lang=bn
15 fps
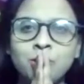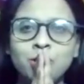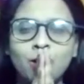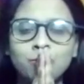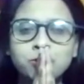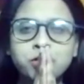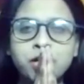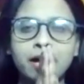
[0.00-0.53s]

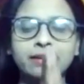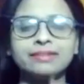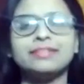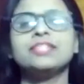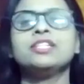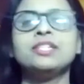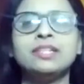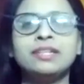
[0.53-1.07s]
নমস্কার
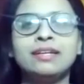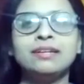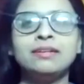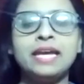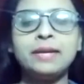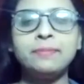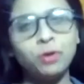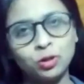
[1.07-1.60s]

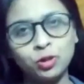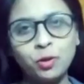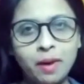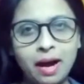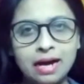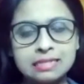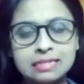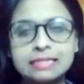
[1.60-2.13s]
এই
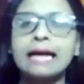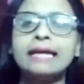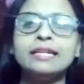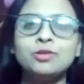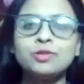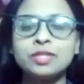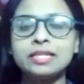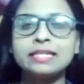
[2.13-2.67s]
প্রথমবার স্কাই
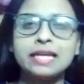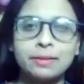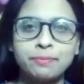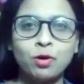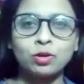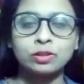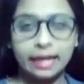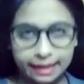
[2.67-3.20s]
নিউজ ইন্ডিয়ার
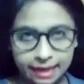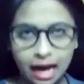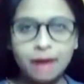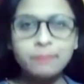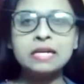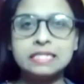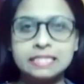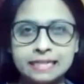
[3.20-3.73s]
পর্দায়
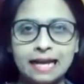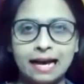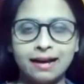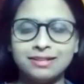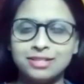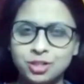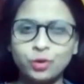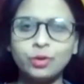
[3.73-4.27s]
আমি জিনা
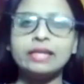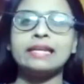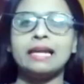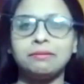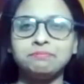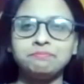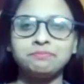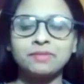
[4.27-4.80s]
চলে
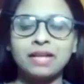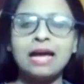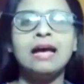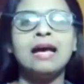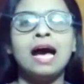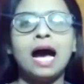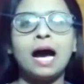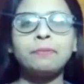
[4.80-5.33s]
এলাম
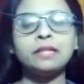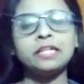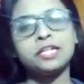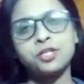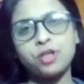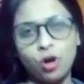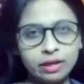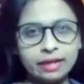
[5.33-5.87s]

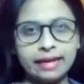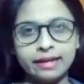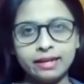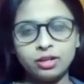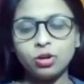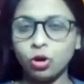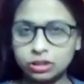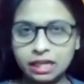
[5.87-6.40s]
আপনাদের সঙ্গে
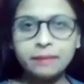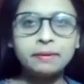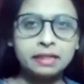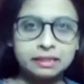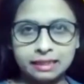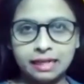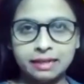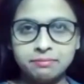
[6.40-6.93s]

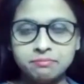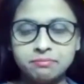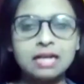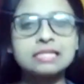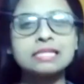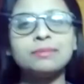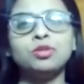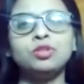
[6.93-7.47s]
কথাবার্তা
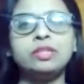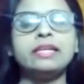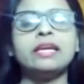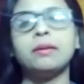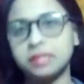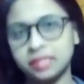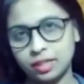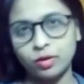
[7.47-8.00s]
মাঝে মধ্যেই
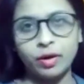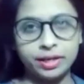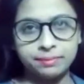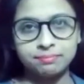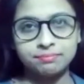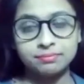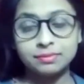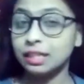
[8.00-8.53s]
আমাদের হয়
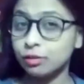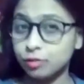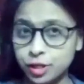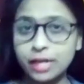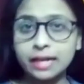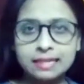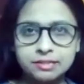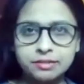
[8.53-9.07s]
কিন্তু
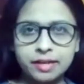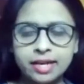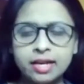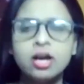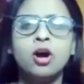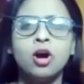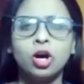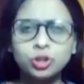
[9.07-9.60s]
সেক্ষেত্রে
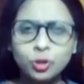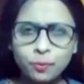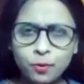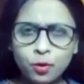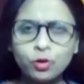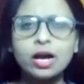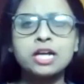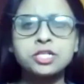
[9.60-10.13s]
হয়তো
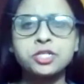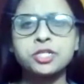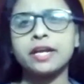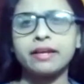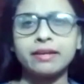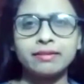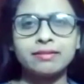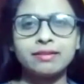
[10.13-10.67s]
প্রকাশ্যে
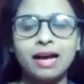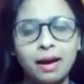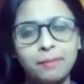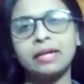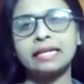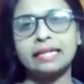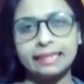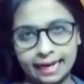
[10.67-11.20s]

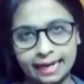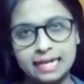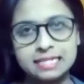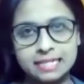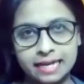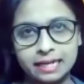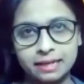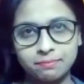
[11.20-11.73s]
আমাকে দেখা
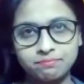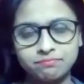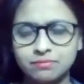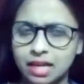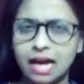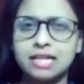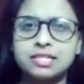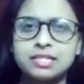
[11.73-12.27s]
যায় না
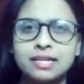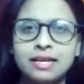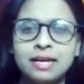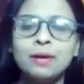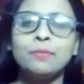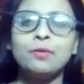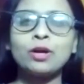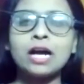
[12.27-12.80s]
আজ
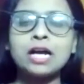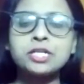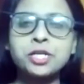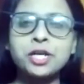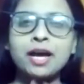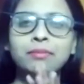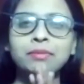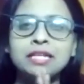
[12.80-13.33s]

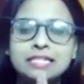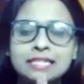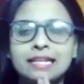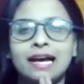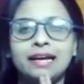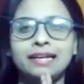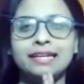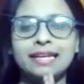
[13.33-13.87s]
প্রকাশ্যে আমি
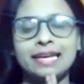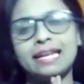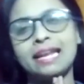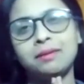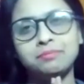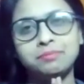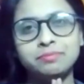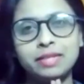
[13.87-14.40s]
জিনা
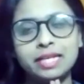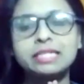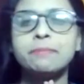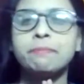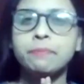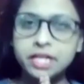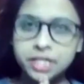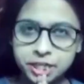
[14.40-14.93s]
এলাম একটি
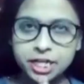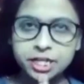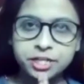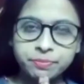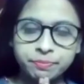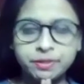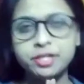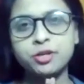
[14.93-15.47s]
বিশেষ
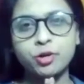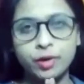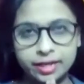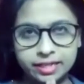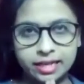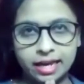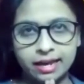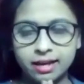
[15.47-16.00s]
বিষয়
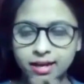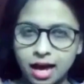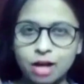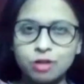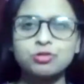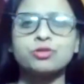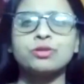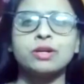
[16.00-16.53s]
নিয়ে
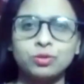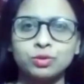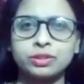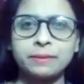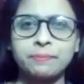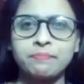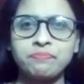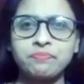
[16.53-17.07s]
আলোচনা
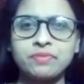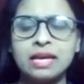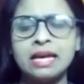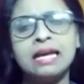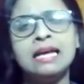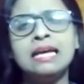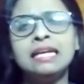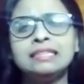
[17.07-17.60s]
করবে
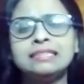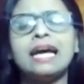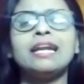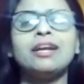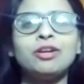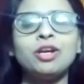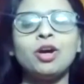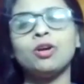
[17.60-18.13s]
তার
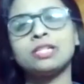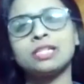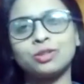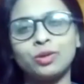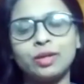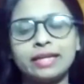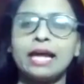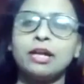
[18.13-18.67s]
হলে মানে হঠাৎ
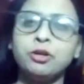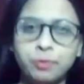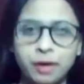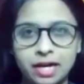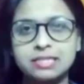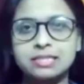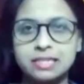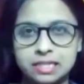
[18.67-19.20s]
করে কেনই বা
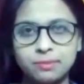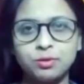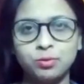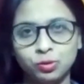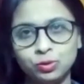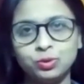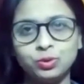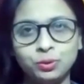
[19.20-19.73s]
আসতে যাবো বলি